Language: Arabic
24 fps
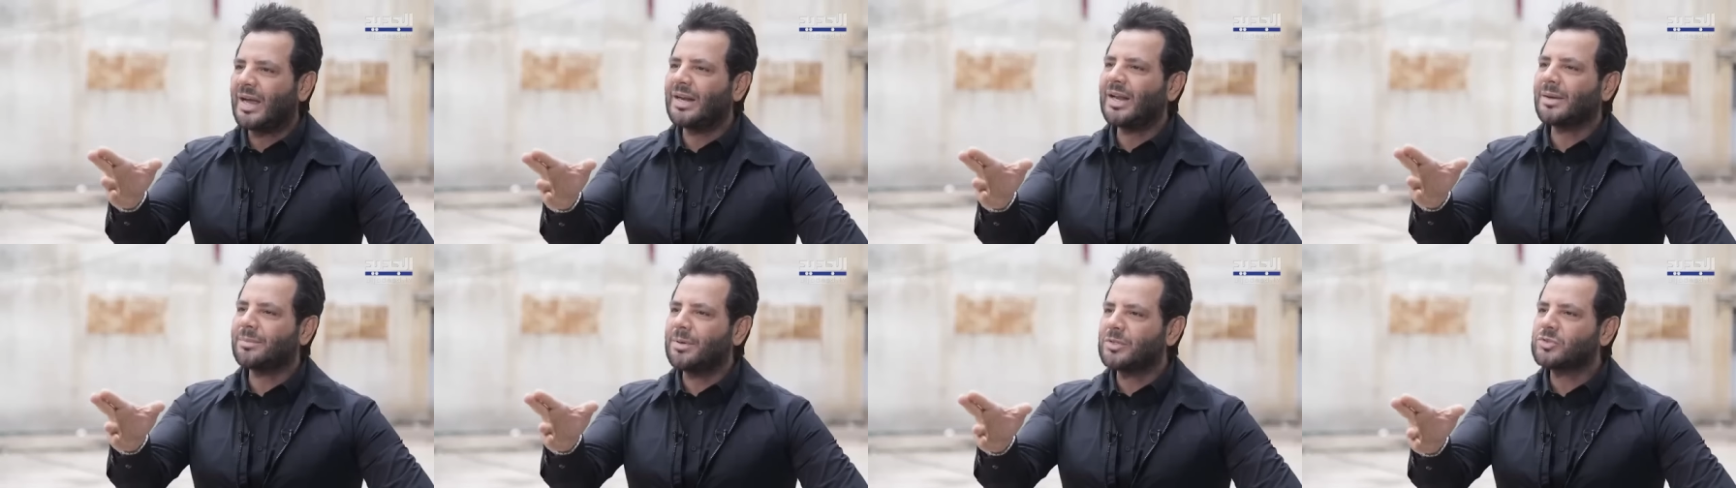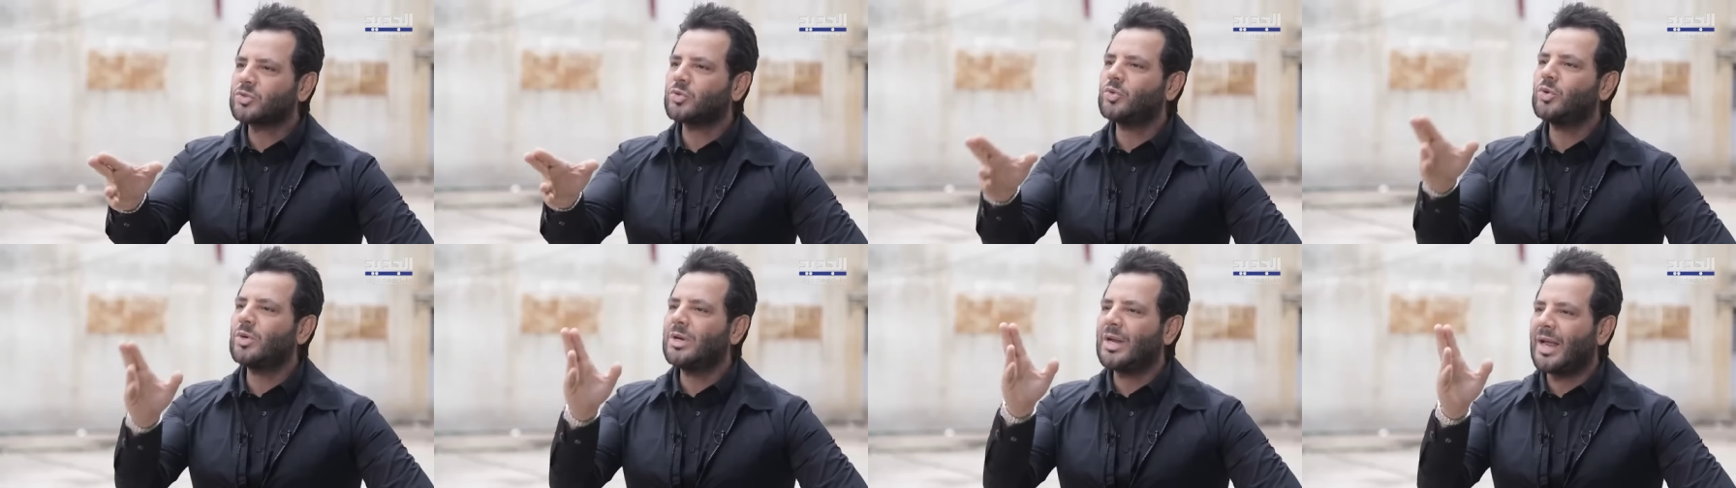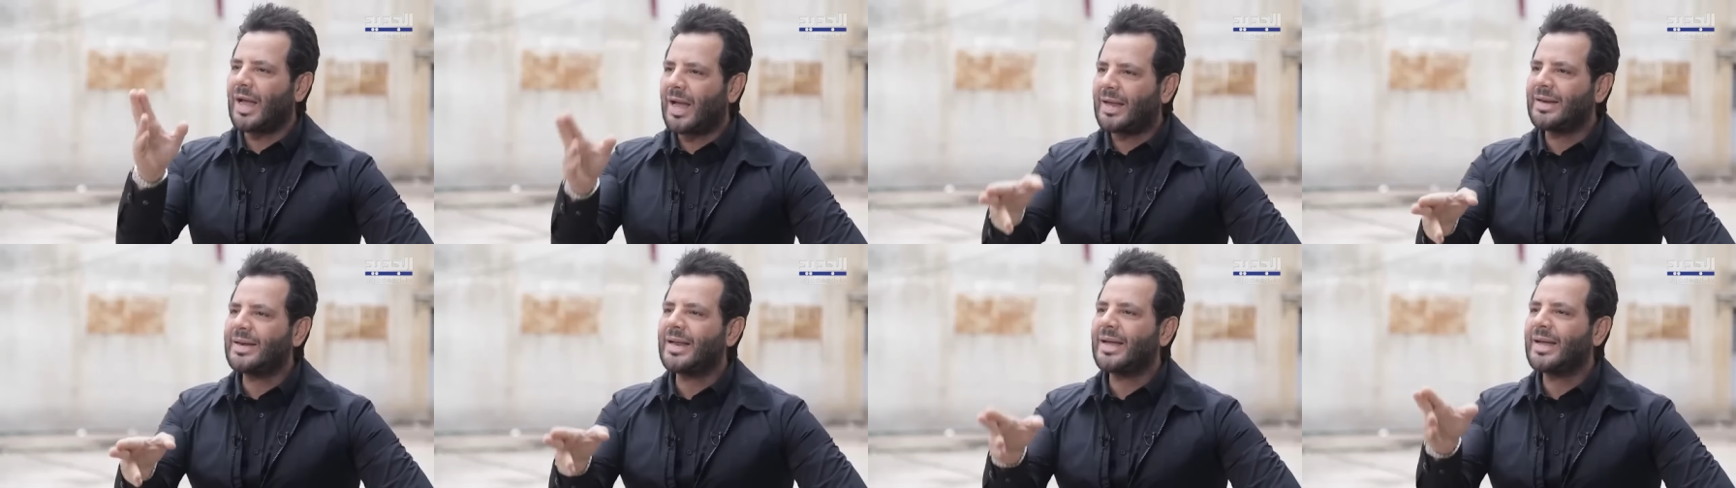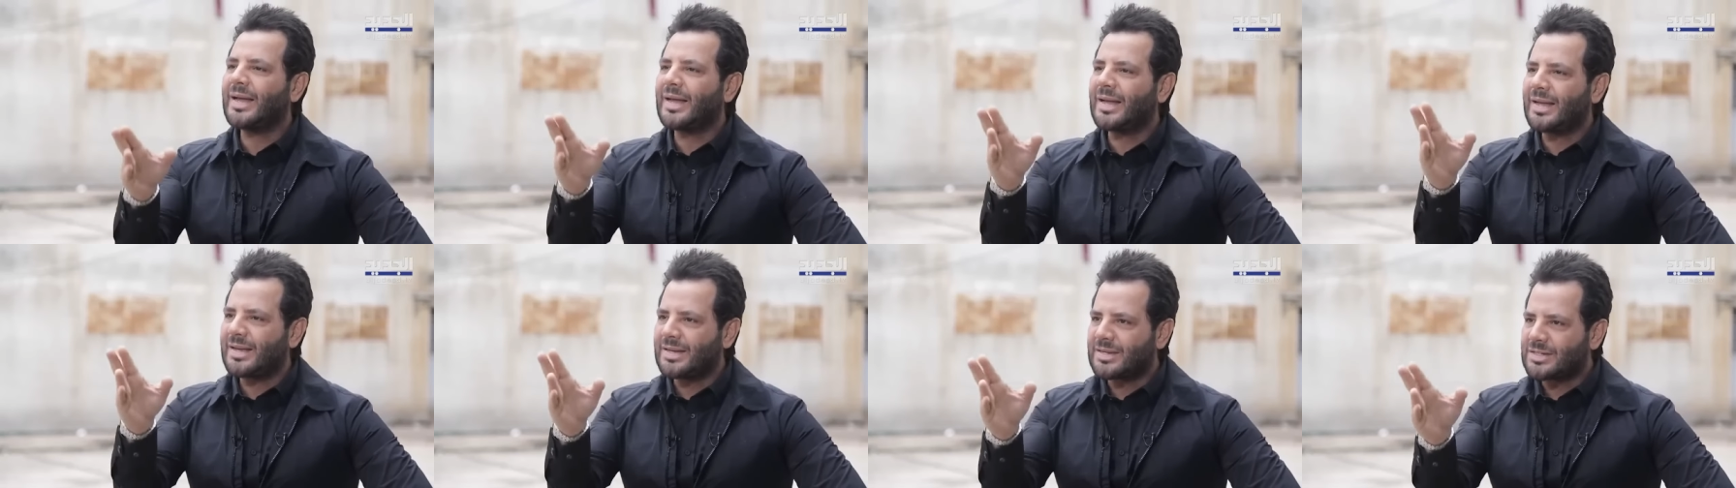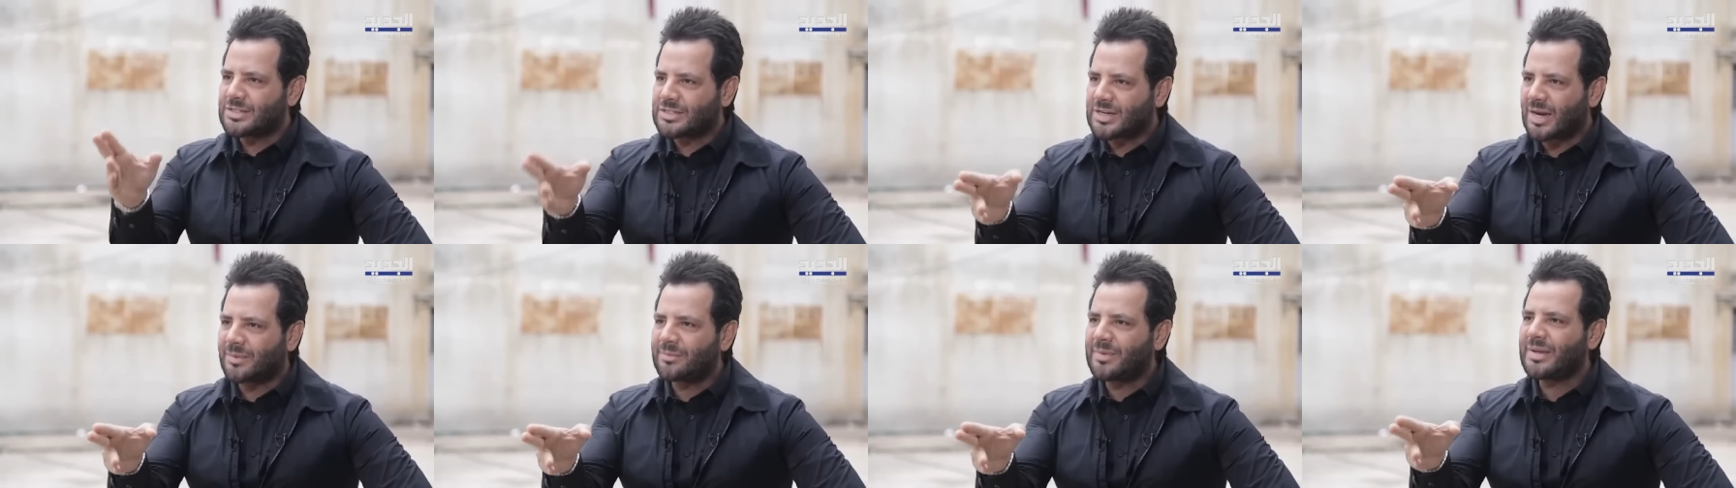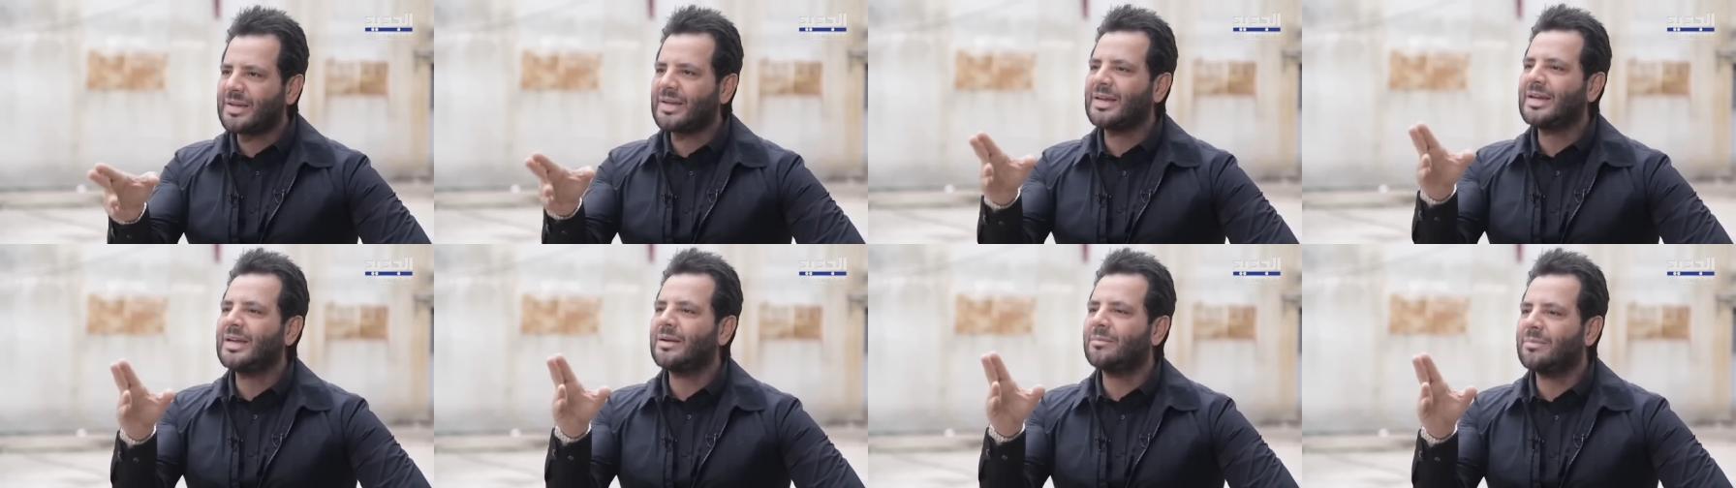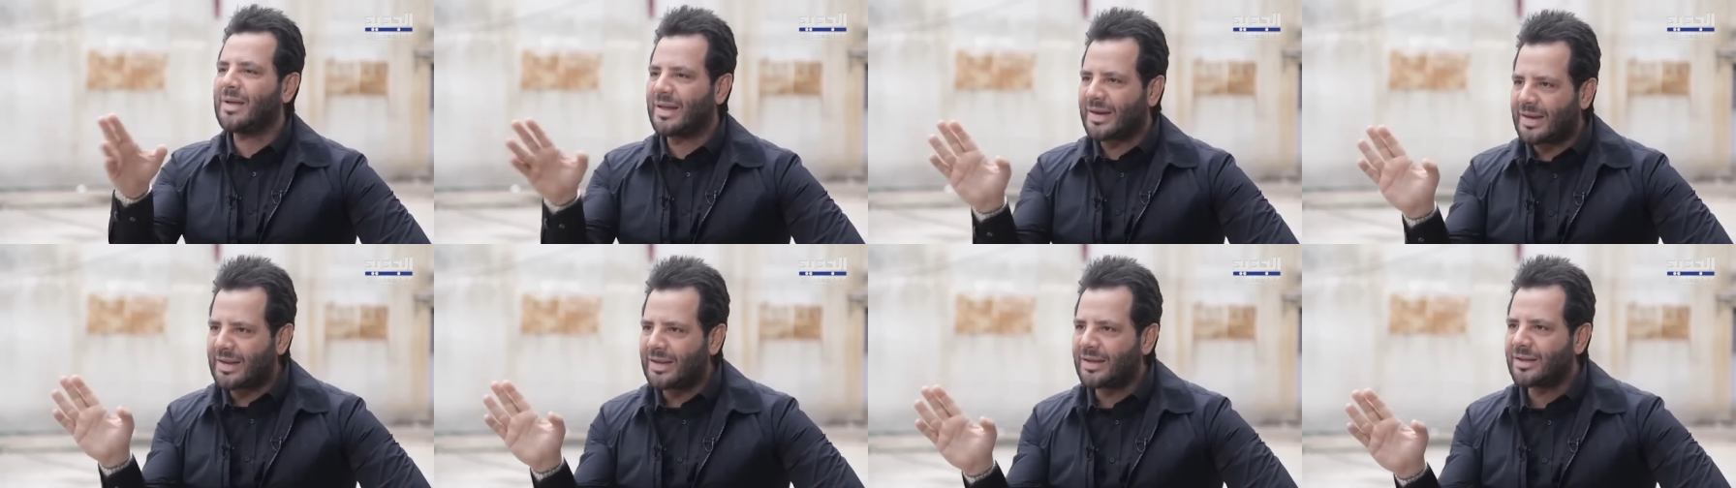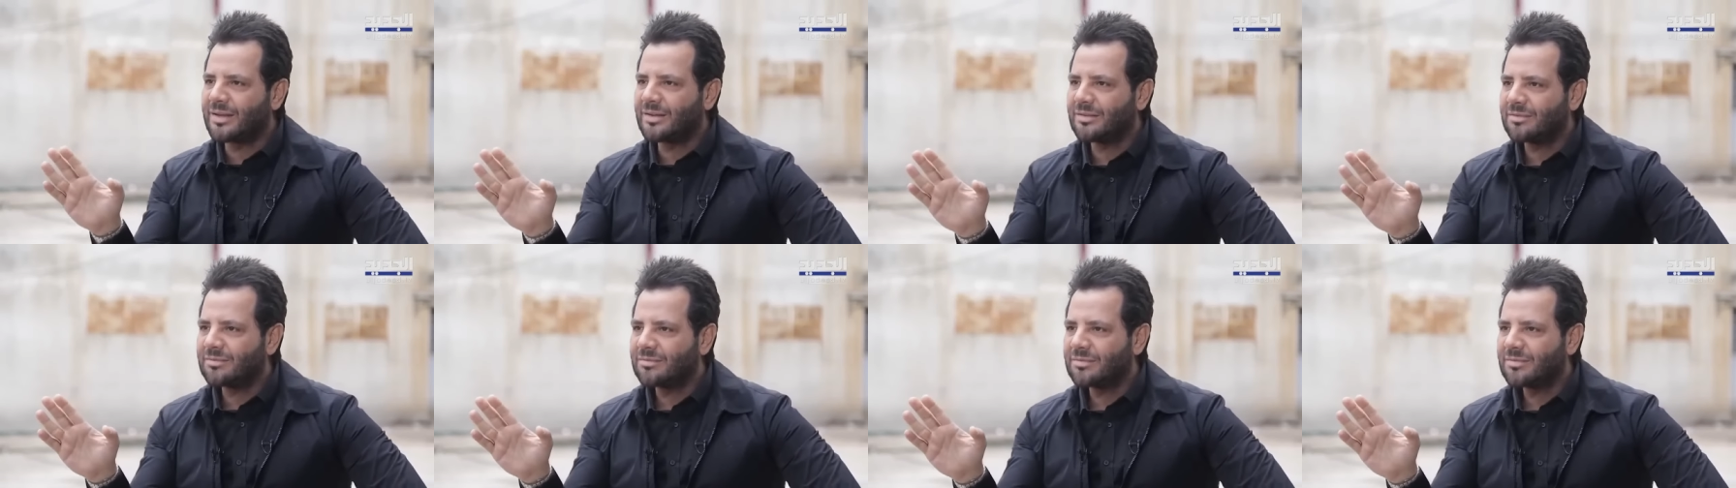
وبين حالك بتقول انا جميل أنا بريء